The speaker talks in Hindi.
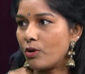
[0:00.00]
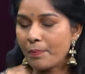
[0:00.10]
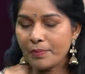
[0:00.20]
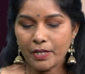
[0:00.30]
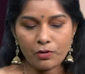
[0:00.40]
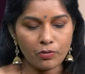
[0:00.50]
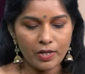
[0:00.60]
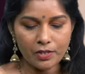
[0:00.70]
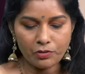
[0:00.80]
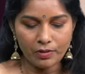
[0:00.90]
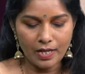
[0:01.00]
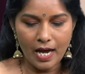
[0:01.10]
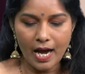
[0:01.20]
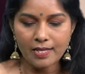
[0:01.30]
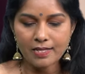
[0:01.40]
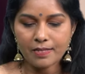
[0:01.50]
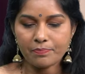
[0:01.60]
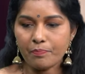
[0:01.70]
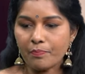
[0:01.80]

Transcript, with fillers: अपनी रोना धोना हाथ